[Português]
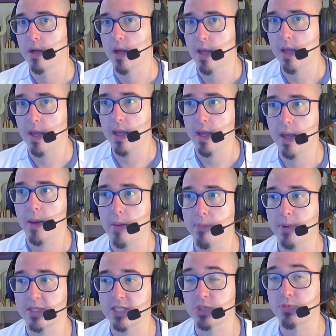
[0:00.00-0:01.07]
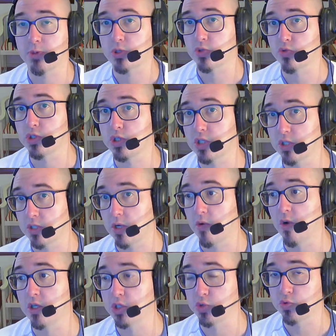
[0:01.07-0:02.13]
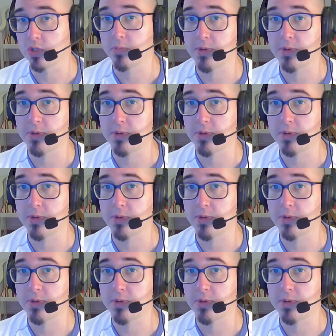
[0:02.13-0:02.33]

é, para essas pessoas que dão ajuda,